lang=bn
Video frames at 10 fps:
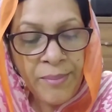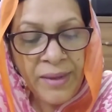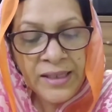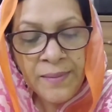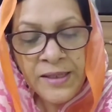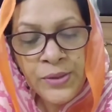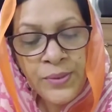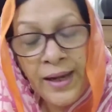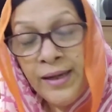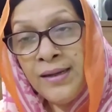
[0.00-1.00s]
মাথা পিছু
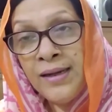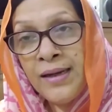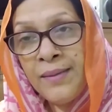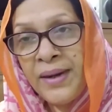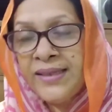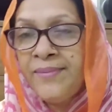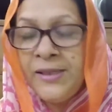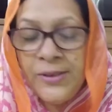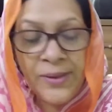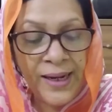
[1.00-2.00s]
আয় মাথা
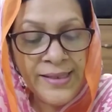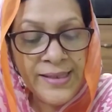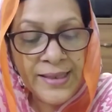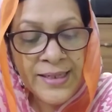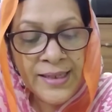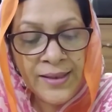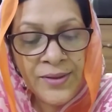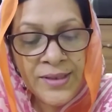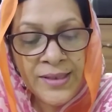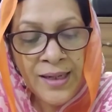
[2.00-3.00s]
পিছু আয় যেটা সেটা
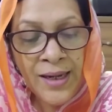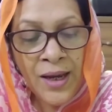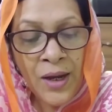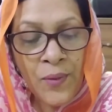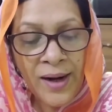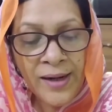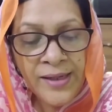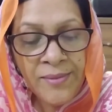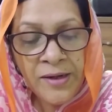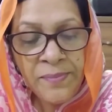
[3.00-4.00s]
হচ্ছে ওয়ার্ল্ড
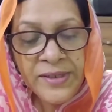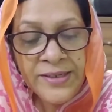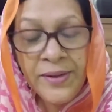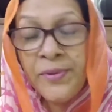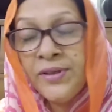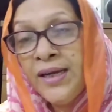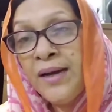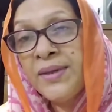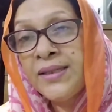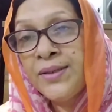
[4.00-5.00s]
ডেভেলপমেন্ট রিপোর্টে
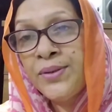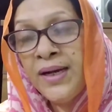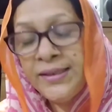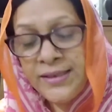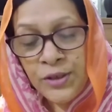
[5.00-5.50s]
আমাদের দুই